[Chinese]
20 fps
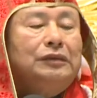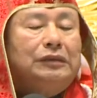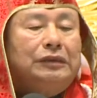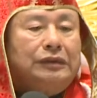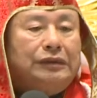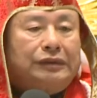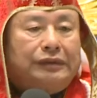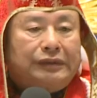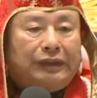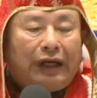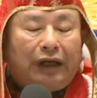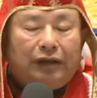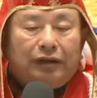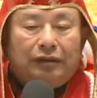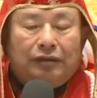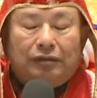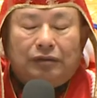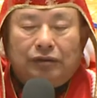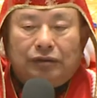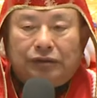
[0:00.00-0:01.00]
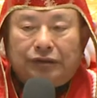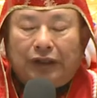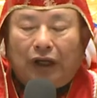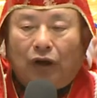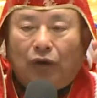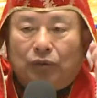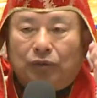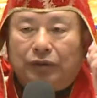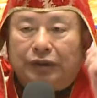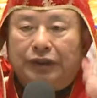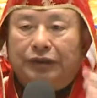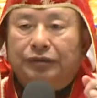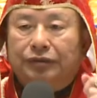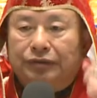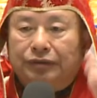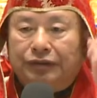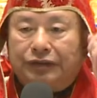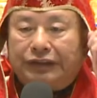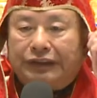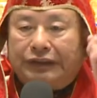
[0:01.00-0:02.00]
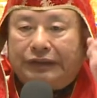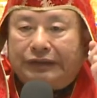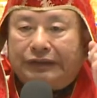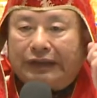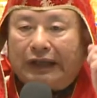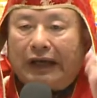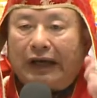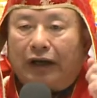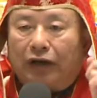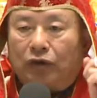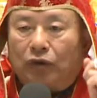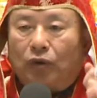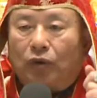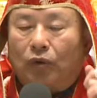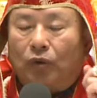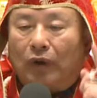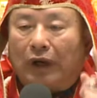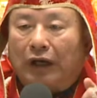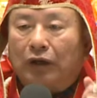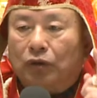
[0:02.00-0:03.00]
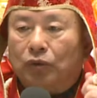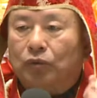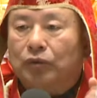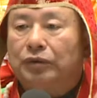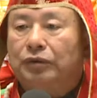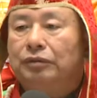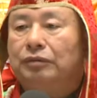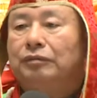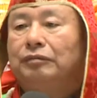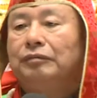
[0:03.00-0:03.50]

上少林紧那罗王棍，